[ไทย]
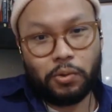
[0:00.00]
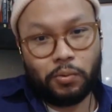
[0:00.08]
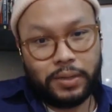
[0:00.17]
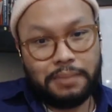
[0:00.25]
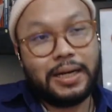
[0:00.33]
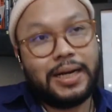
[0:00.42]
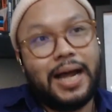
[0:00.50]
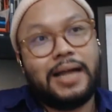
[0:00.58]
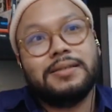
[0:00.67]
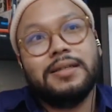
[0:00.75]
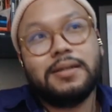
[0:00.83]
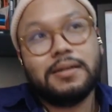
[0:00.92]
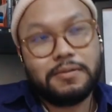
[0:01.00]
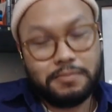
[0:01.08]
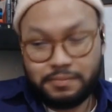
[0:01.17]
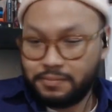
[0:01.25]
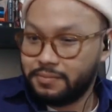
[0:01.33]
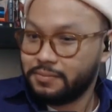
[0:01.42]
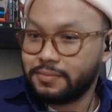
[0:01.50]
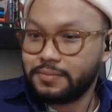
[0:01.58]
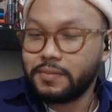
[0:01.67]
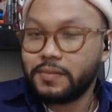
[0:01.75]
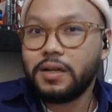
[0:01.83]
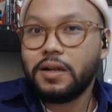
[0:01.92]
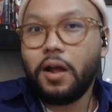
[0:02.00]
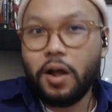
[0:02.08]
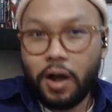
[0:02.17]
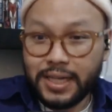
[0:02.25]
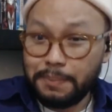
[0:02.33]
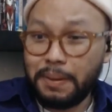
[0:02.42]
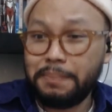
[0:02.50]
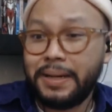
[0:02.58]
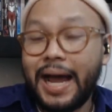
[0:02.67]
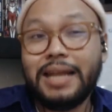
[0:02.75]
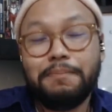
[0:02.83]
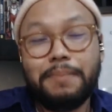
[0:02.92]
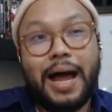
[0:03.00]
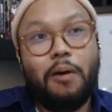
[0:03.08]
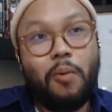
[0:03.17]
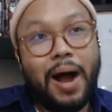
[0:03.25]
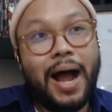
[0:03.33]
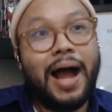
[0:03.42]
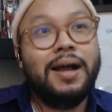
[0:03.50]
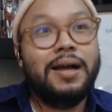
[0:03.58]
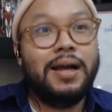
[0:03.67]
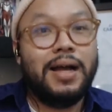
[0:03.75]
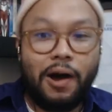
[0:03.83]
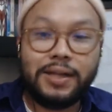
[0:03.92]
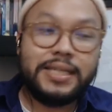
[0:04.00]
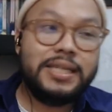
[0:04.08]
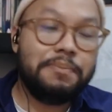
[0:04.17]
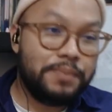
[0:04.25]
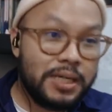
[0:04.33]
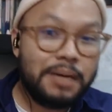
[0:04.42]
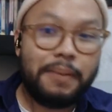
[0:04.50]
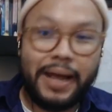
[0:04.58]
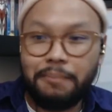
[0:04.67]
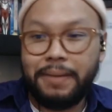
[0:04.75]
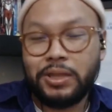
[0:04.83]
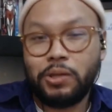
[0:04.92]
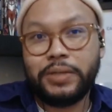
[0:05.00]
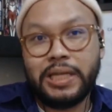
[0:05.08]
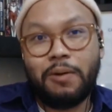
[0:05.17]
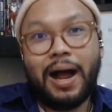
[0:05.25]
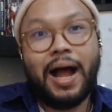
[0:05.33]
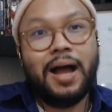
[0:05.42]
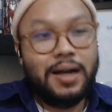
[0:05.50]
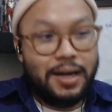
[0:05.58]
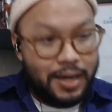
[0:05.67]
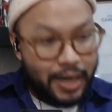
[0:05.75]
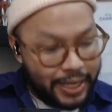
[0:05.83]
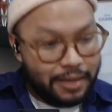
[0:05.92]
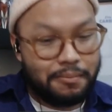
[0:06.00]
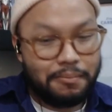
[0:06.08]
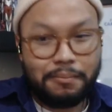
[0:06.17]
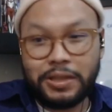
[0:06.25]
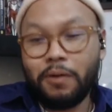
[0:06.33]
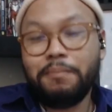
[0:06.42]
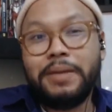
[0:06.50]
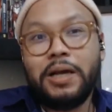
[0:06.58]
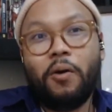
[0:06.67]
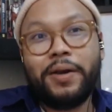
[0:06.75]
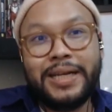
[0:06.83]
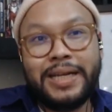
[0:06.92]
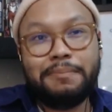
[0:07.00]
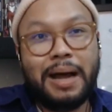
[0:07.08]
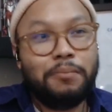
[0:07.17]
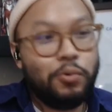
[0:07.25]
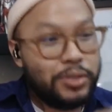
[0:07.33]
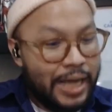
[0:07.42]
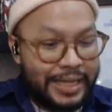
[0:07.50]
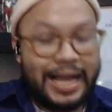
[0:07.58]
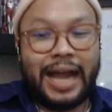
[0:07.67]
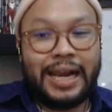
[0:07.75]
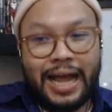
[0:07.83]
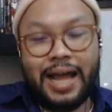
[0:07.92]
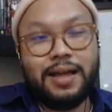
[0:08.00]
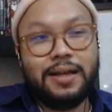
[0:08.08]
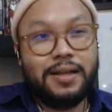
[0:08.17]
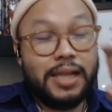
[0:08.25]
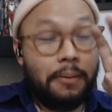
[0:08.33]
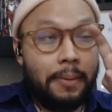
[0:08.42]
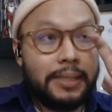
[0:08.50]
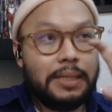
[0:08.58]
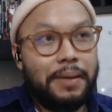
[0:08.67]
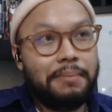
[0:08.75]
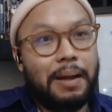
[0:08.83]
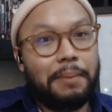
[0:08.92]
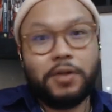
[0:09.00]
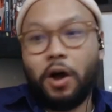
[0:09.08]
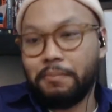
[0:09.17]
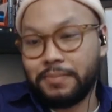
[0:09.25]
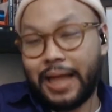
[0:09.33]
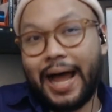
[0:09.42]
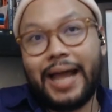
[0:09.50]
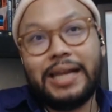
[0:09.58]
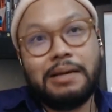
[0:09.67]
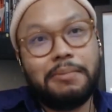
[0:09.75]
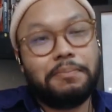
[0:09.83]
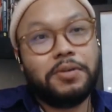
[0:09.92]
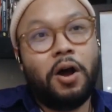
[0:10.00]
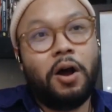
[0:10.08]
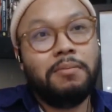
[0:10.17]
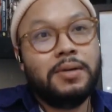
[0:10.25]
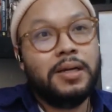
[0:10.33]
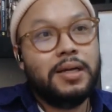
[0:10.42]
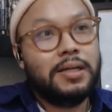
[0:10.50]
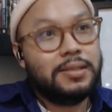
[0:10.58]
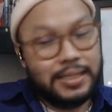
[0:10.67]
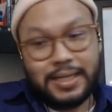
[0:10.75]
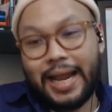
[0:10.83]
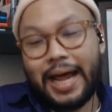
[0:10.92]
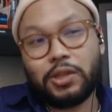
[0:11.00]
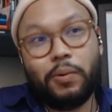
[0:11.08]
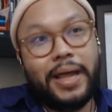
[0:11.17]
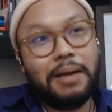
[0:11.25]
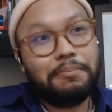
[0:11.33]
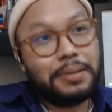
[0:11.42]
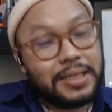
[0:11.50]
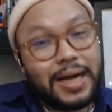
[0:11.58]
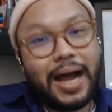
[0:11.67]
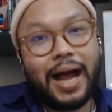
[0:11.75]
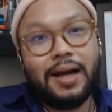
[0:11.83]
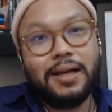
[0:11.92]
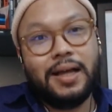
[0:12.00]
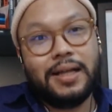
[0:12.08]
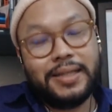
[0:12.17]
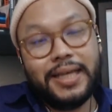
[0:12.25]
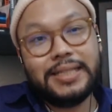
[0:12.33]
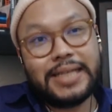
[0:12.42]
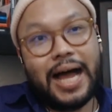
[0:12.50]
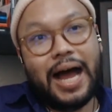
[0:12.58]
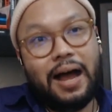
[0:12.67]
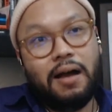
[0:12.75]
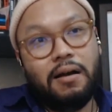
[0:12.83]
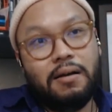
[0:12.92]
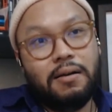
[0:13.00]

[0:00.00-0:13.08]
นิ้วมือตรงนี้เหมือนกันซึ่งอาจจะเป็นไปได้หรือเปล่าว่าเขาอาจจะหยิบยืมเอลเมนต์ตรงนี้ว่าเฮ้ยมันต้องมีคนที่มาบูชายันนะ แล้วมันจะเป็นแบบยอมตายหรือแบบยอมเสียสละตัวเองเพื่อที่จะ